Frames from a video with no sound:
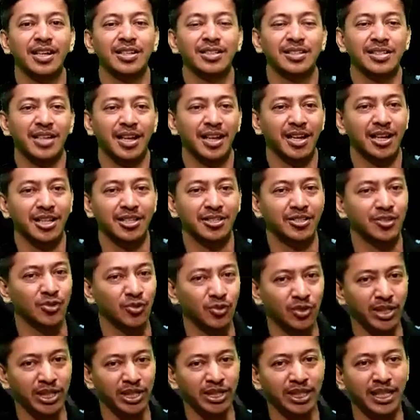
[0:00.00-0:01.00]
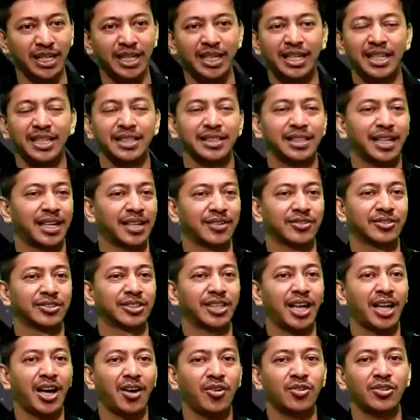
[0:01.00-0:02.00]
yang sangat sulit
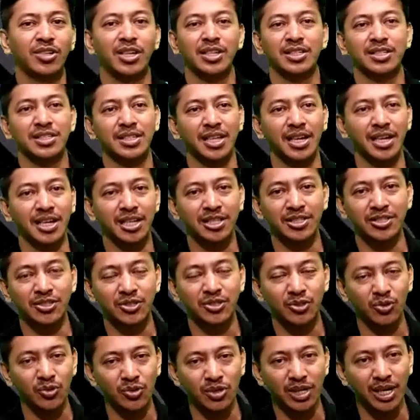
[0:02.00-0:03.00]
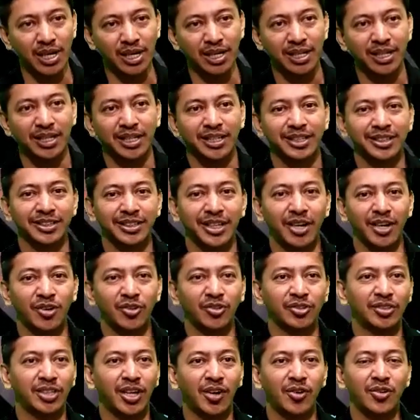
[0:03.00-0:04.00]
Tahun-tahun yang sangat sukar
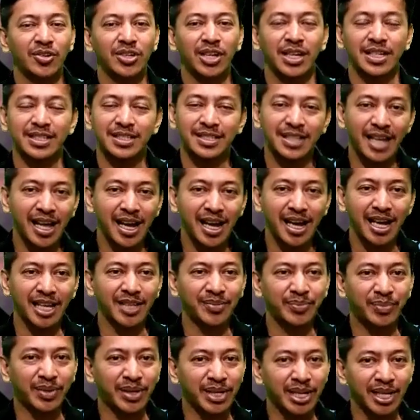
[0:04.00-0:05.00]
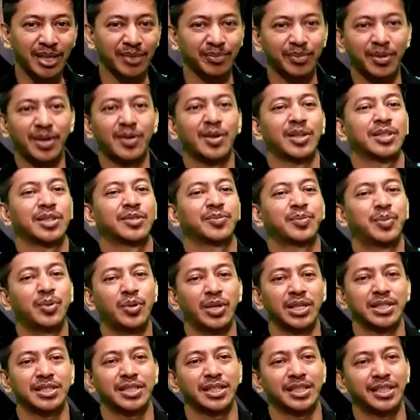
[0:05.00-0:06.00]
Tahun-tahun yang sangat berat banget
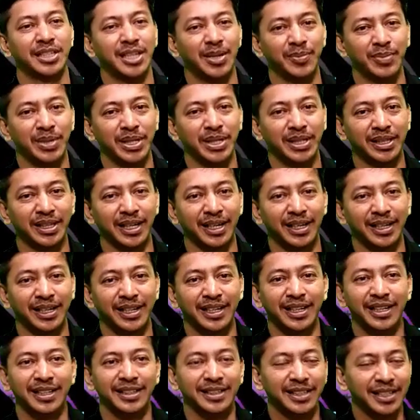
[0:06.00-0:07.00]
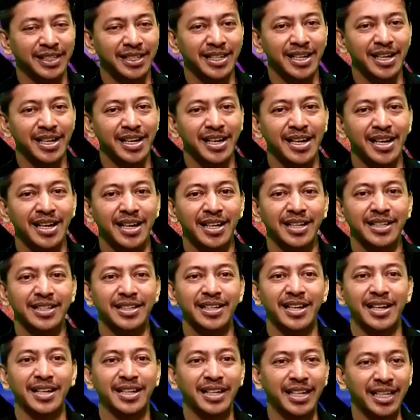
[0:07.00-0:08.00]
buat setiap kita tidak
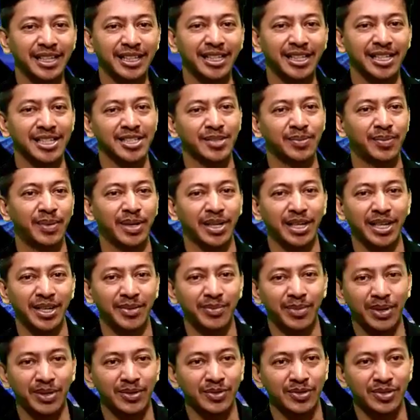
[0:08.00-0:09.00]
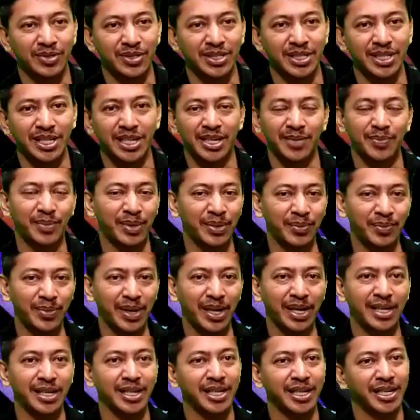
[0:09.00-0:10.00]
hanya kita sebagai manusia,
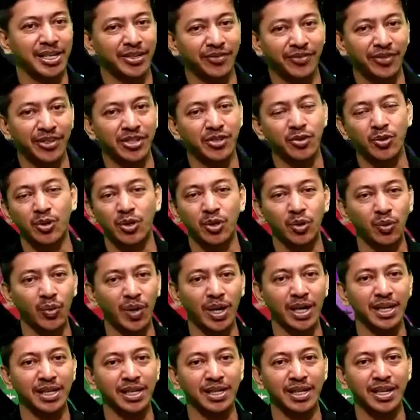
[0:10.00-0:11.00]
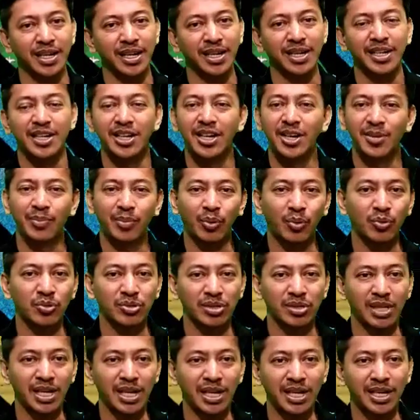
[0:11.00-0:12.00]
pribadi, individu, keluarga,
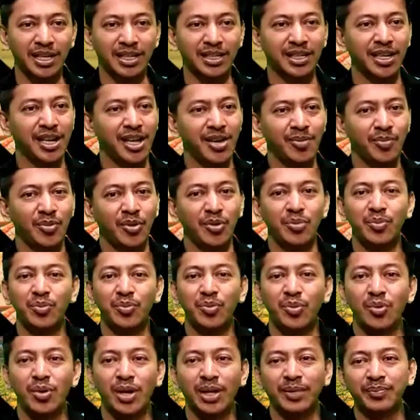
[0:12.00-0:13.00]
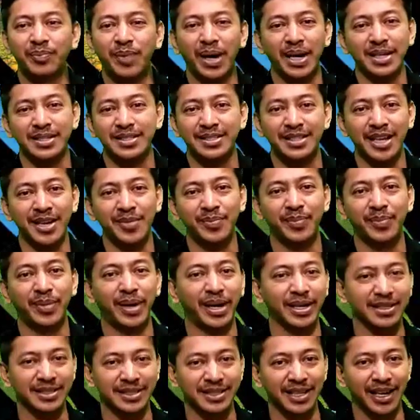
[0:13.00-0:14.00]
perusahaan, namun buat
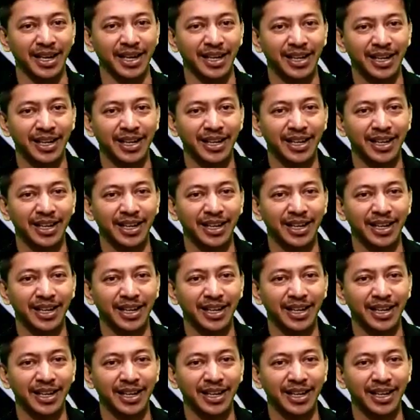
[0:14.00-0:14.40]
bangsa-bangsa